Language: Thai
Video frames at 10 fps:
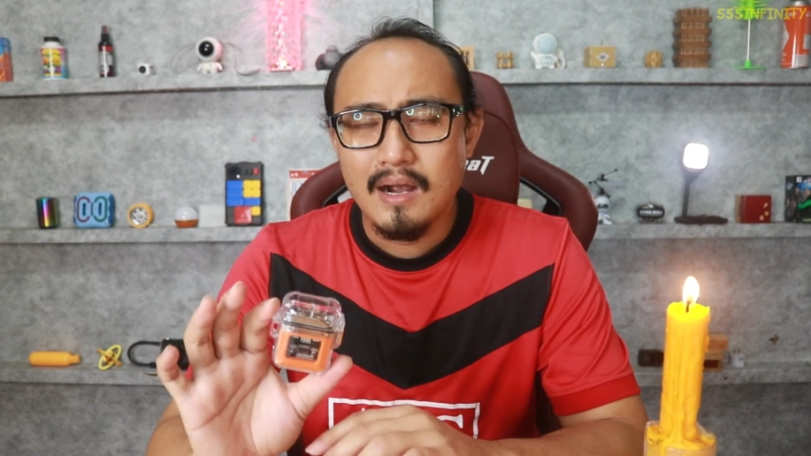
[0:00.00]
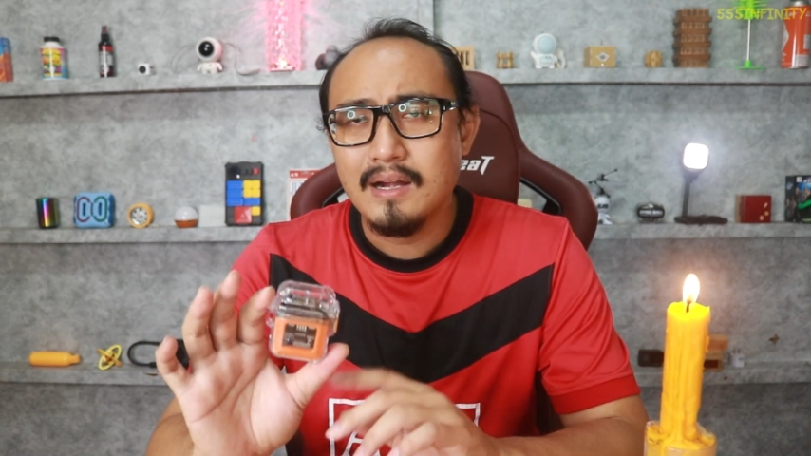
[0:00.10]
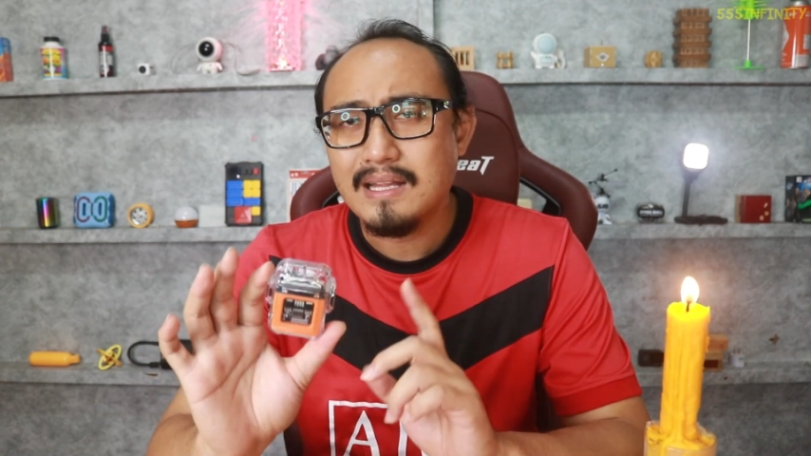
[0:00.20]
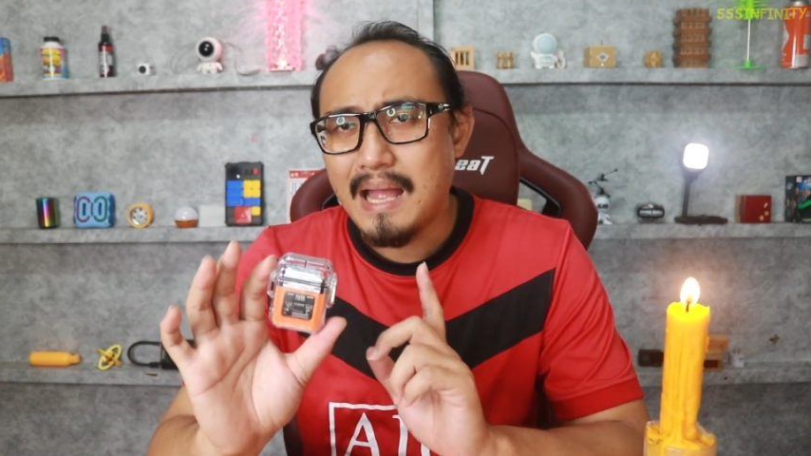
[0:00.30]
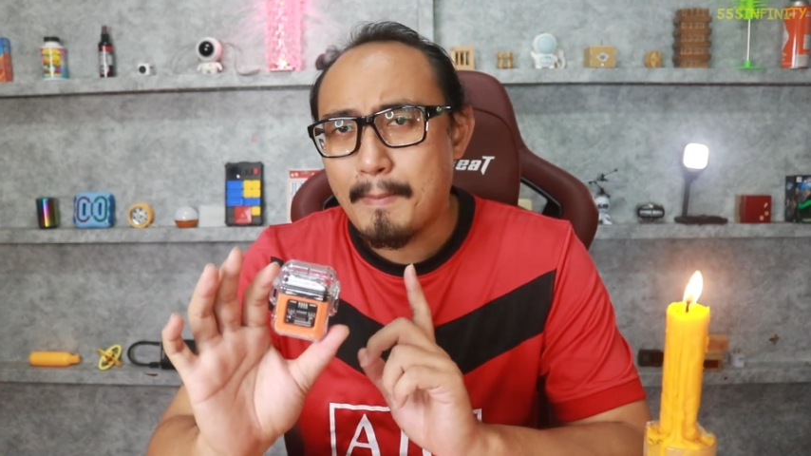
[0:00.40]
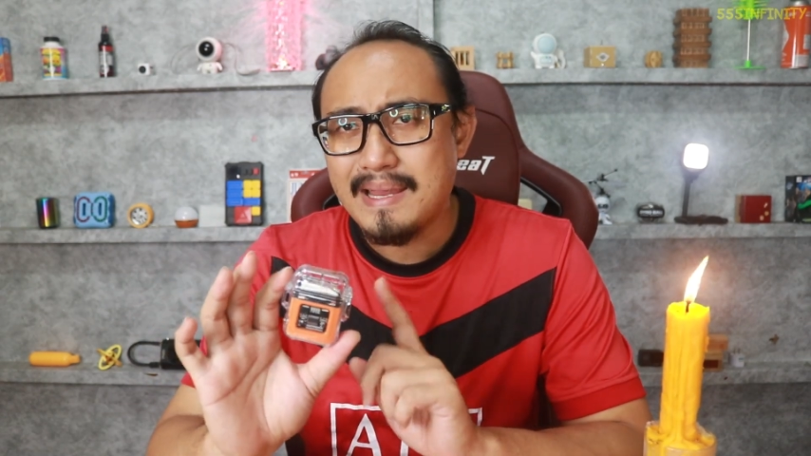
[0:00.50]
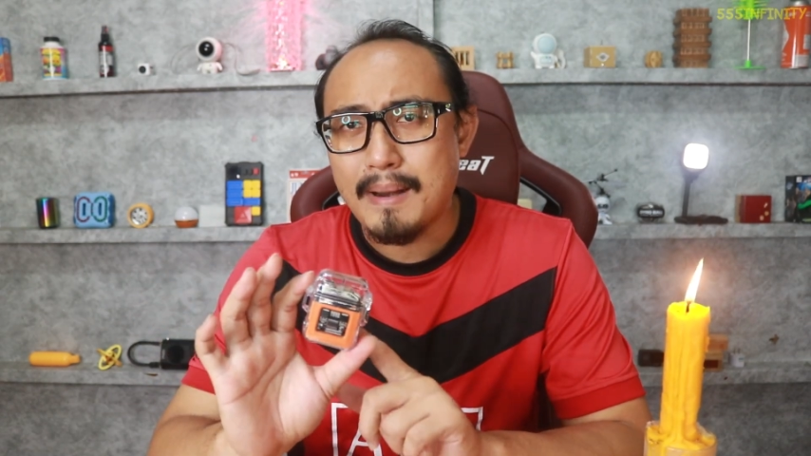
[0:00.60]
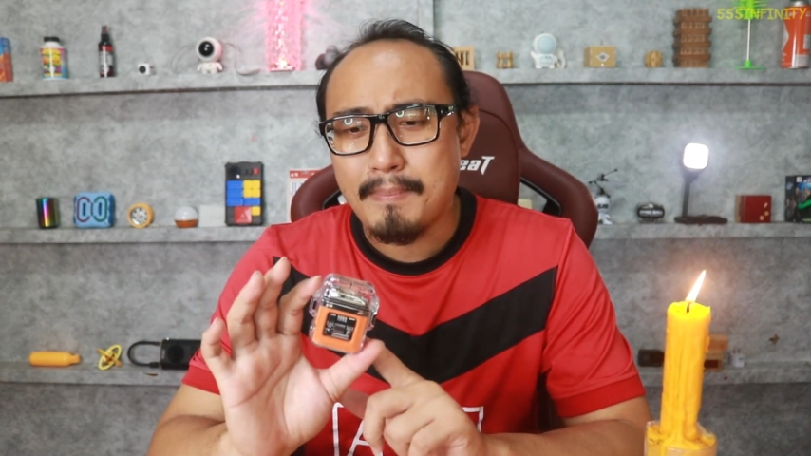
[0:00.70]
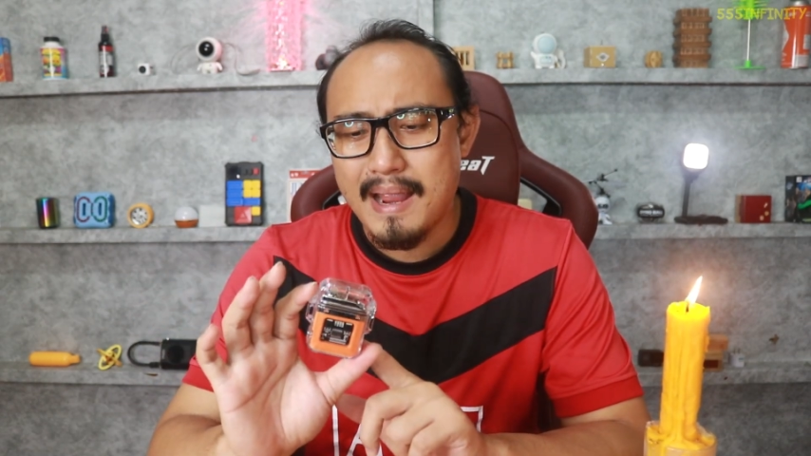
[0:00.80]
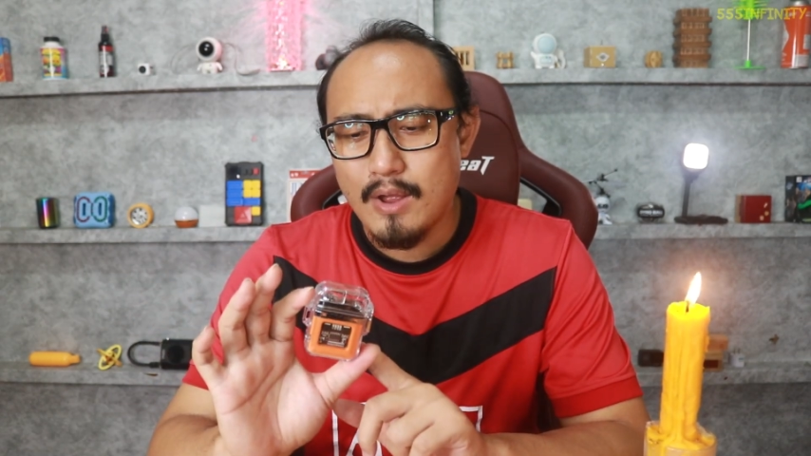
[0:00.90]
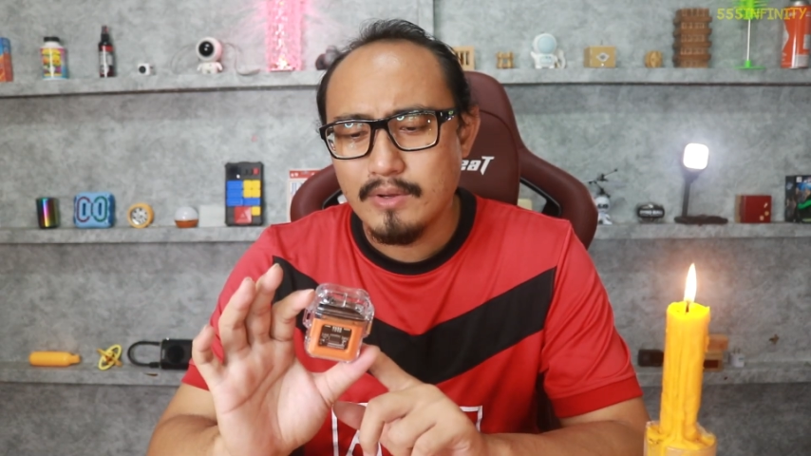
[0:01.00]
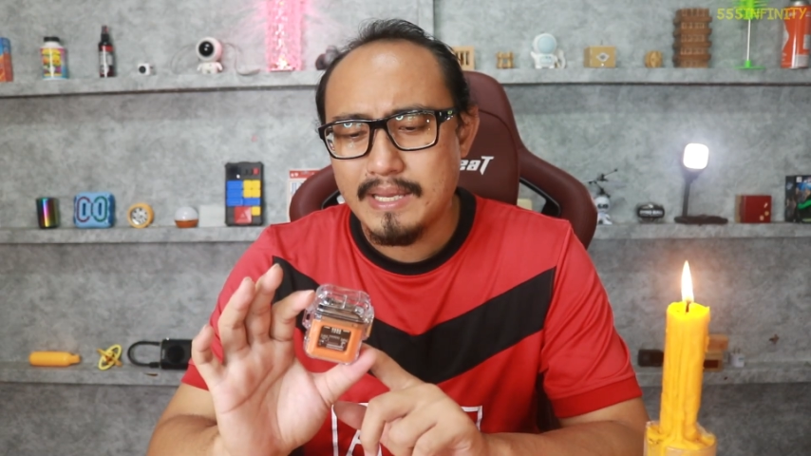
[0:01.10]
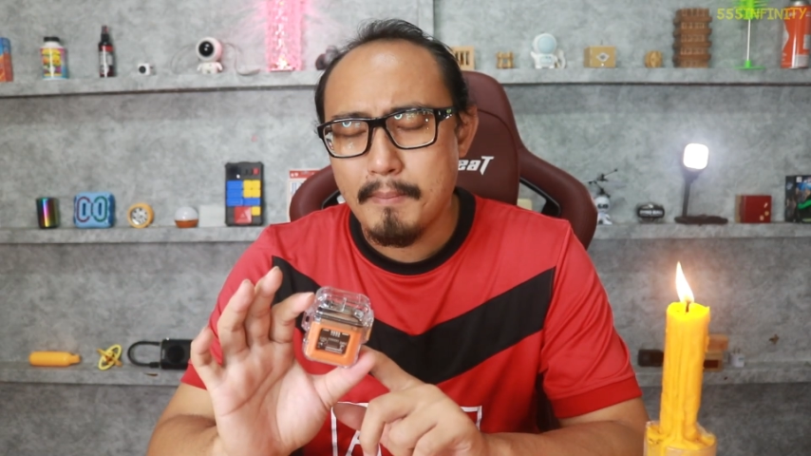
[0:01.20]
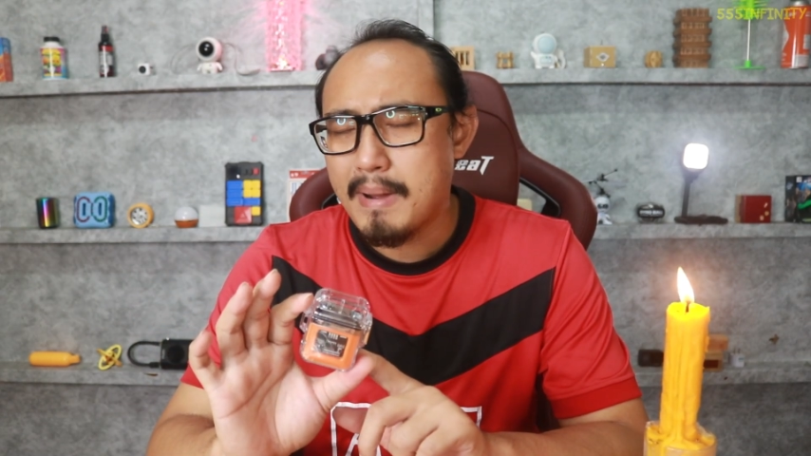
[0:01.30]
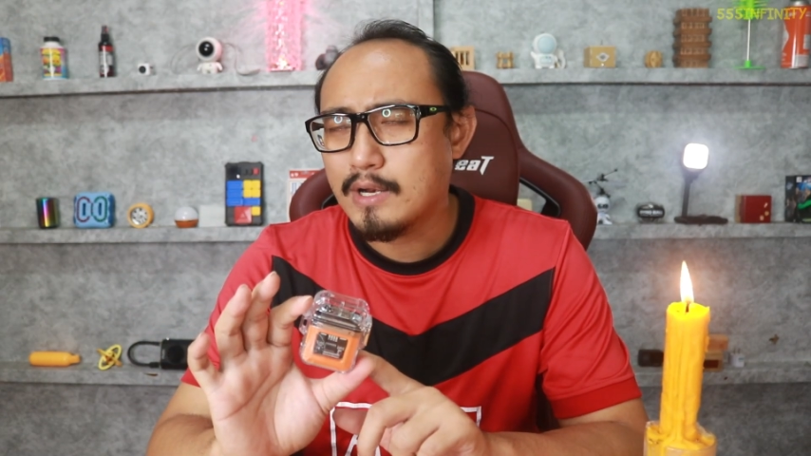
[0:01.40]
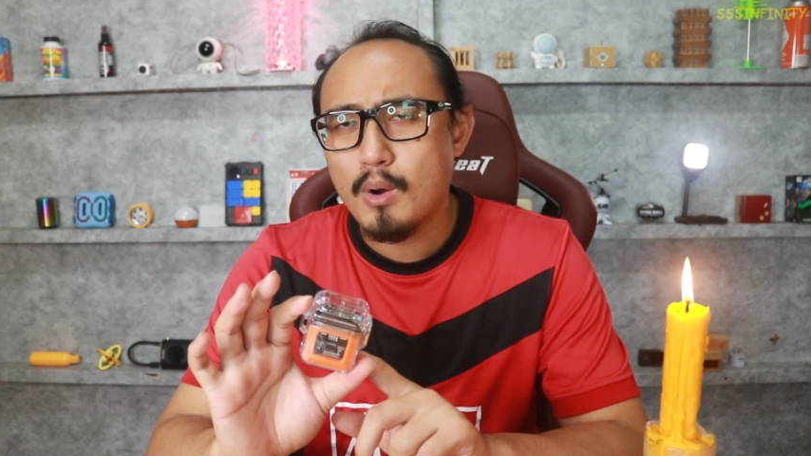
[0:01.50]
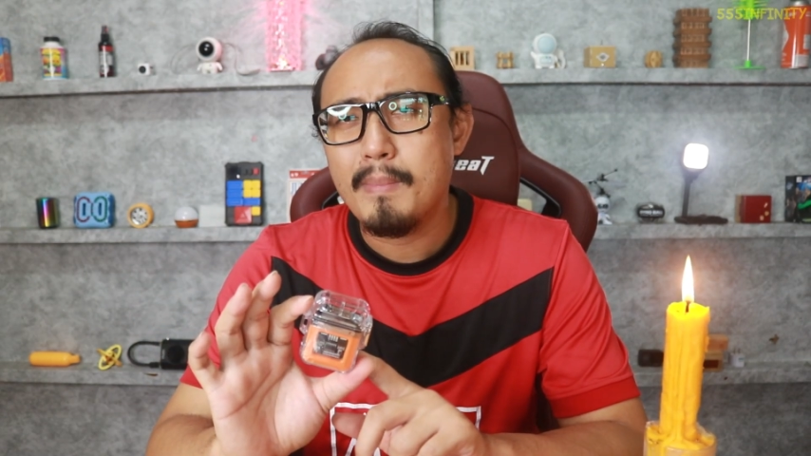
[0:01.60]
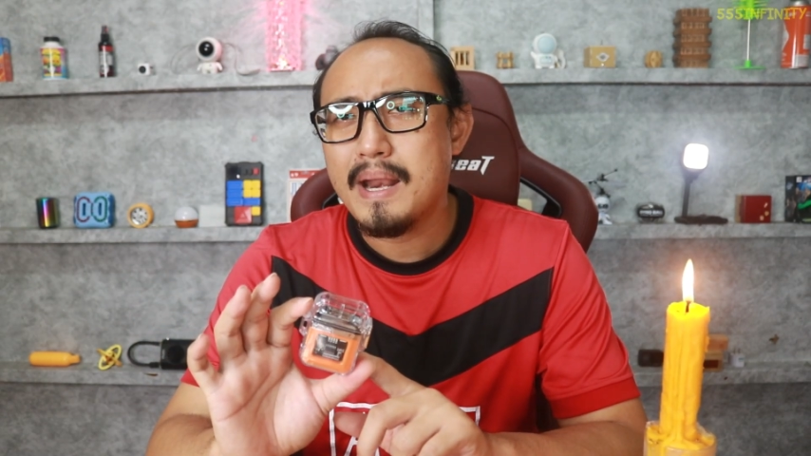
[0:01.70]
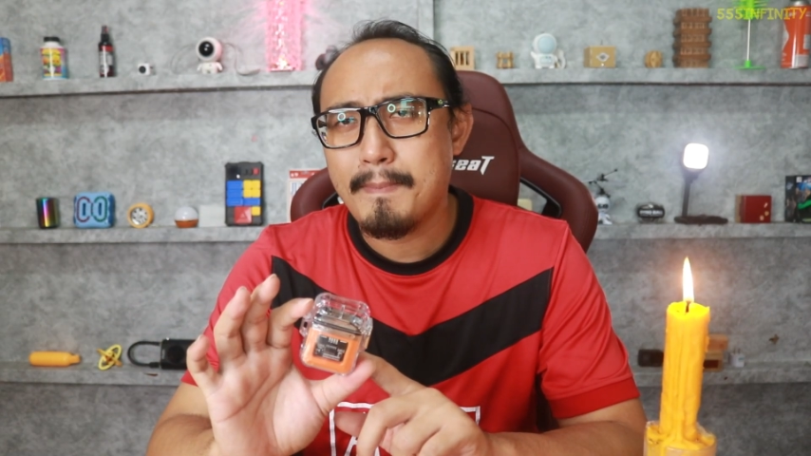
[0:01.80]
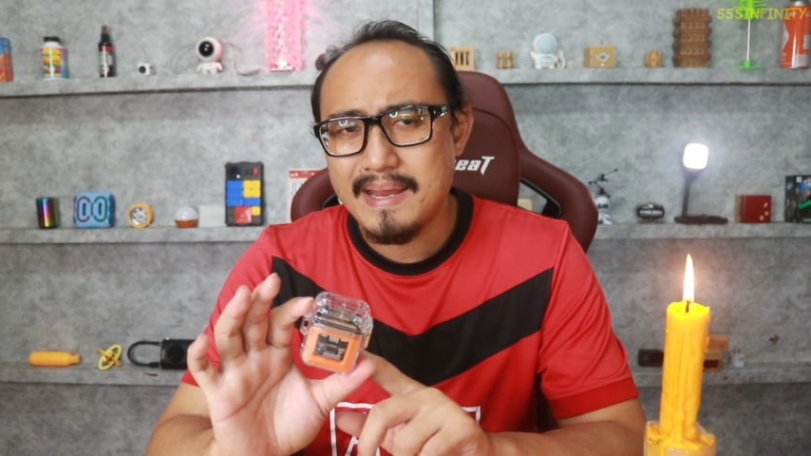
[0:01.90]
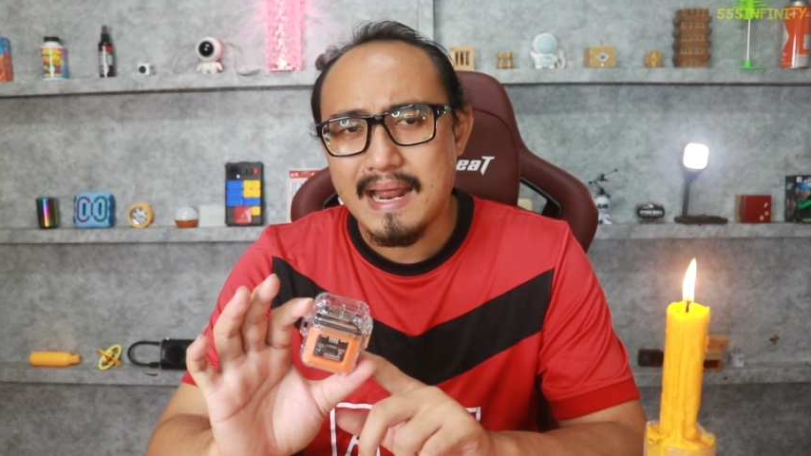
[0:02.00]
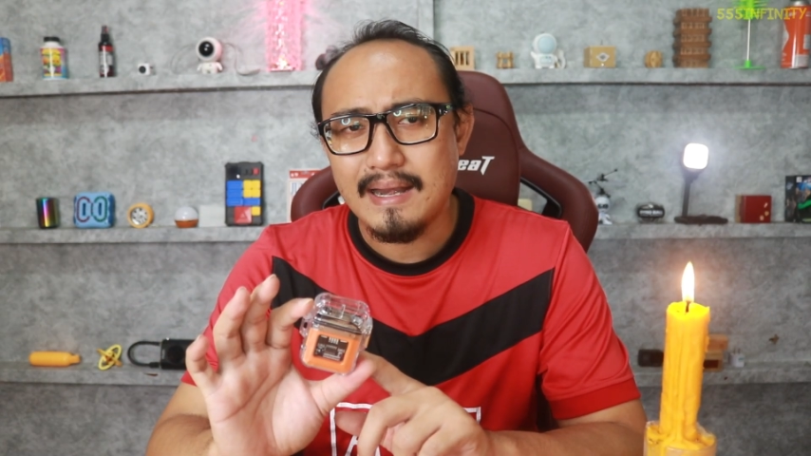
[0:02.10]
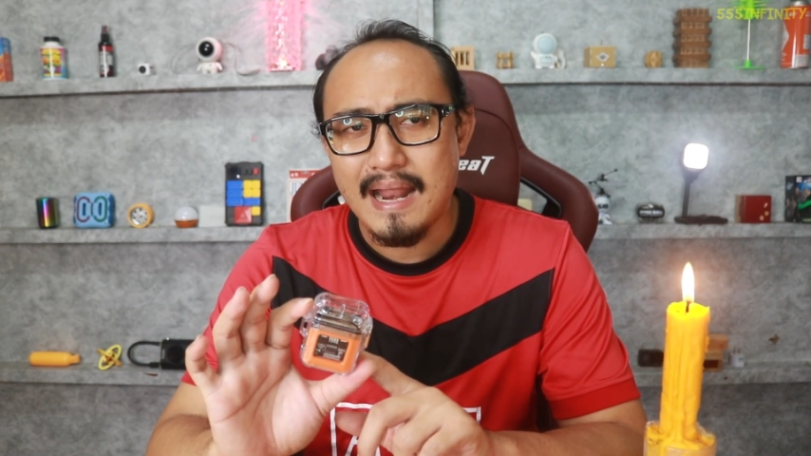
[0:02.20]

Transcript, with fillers: คือถ้าถามประหยัดไหมเอาจริงมันก็ไม่ได้ประหยัด